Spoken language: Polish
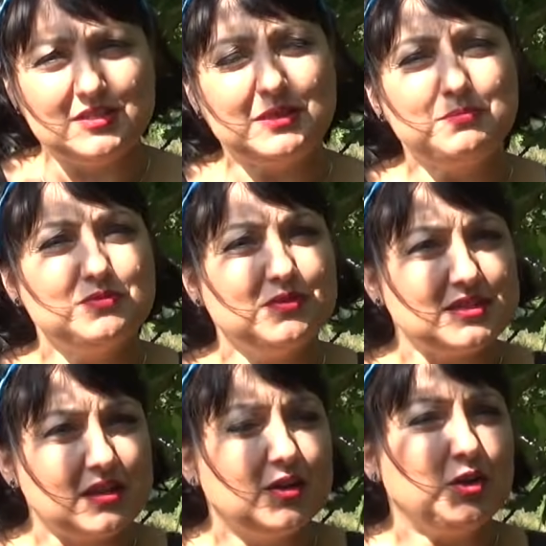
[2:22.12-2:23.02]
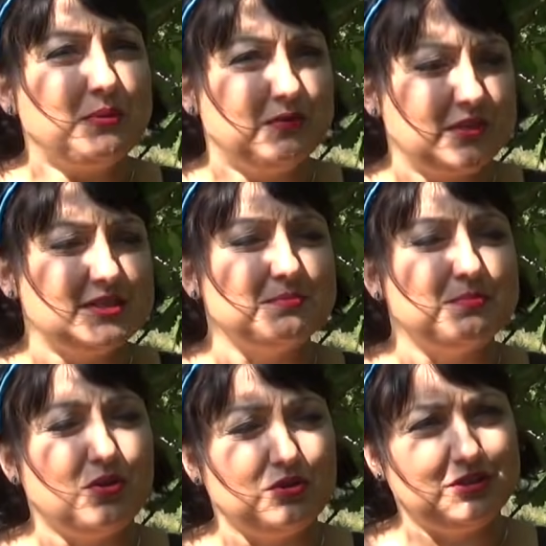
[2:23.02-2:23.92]
Jestem przywiązana do pewnej
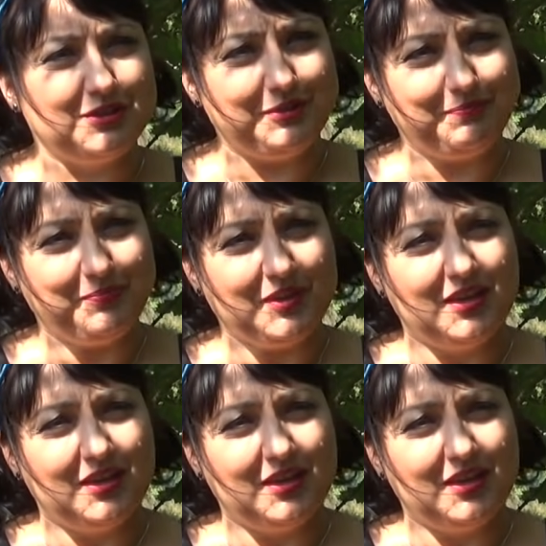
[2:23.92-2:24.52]
symboliki.